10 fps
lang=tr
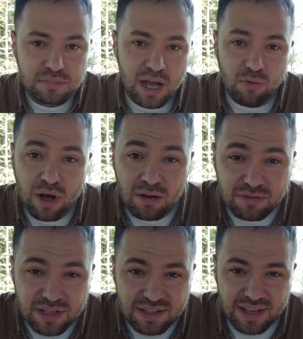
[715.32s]
ya
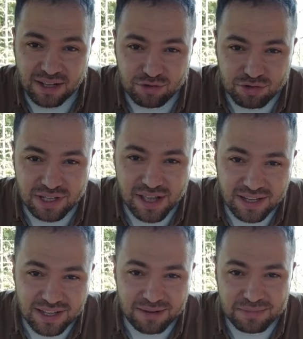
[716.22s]
wow değil ya.
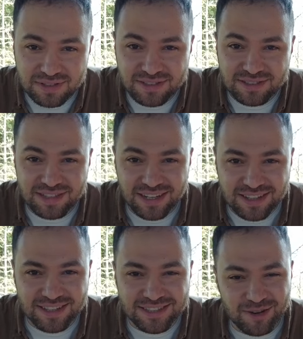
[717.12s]
Türkiye'den gelen birisi için
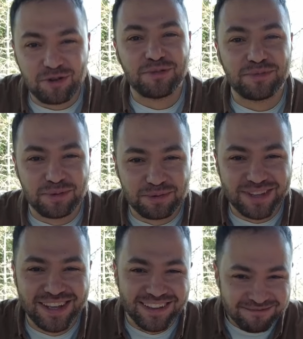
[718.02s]
arkadaşlar olmuyor.
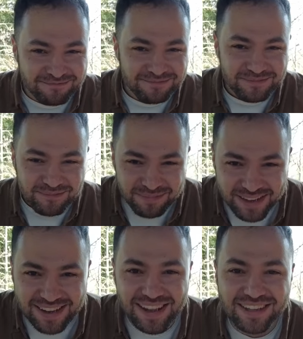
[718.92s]

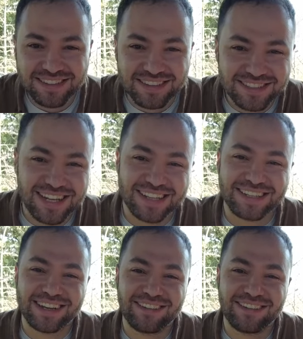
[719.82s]
İrlanda da dışarıda